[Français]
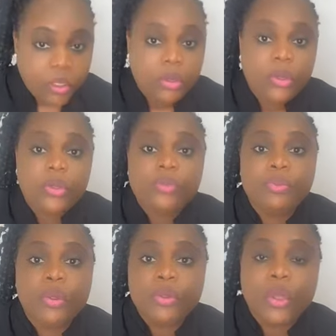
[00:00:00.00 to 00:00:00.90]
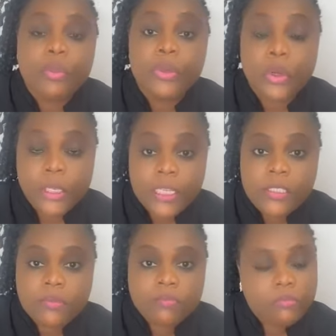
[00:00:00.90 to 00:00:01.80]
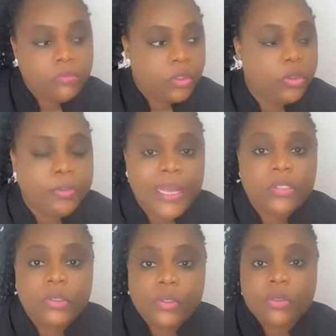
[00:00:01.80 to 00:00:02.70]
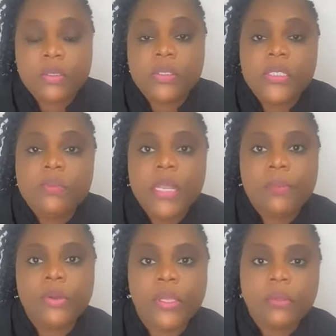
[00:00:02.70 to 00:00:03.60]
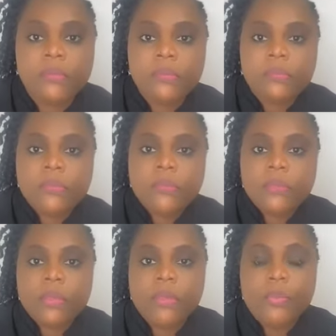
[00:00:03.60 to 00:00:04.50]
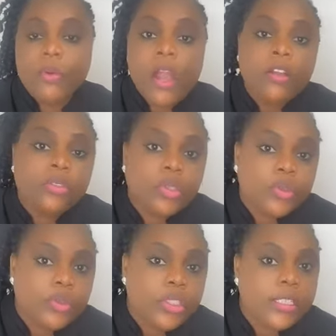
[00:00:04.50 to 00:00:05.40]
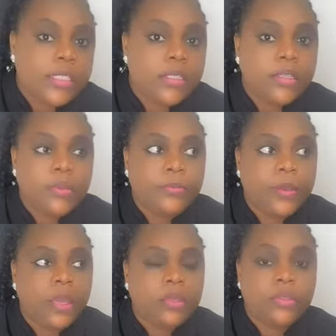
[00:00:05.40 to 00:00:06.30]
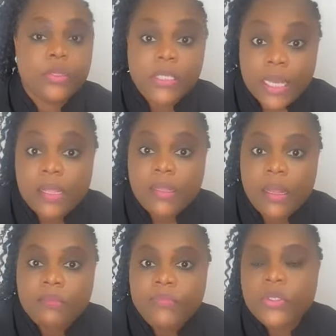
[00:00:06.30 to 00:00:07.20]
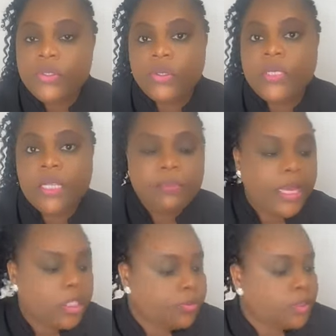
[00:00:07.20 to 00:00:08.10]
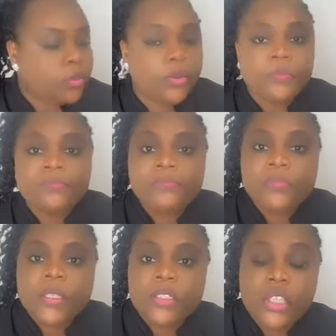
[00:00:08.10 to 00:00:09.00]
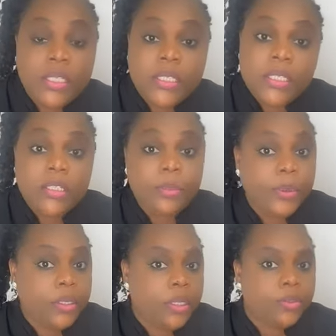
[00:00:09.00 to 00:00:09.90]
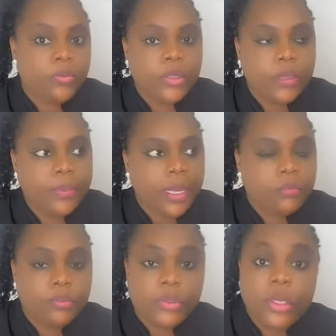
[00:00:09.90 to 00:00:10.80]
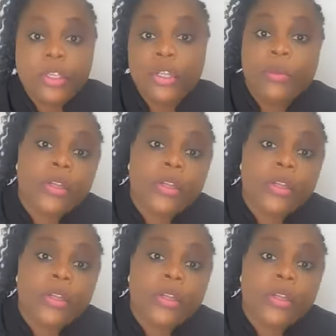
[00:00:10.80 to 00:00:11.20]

que beaucoup d'hommes me connaissent. Une page de 70 000 abonnés. Mais pourquoi aujourd'hui j'ai décidé de faire ce direct sur cette page Parce que j'ai décidé de prendre un nouveau départ. Pour ceux qui ne me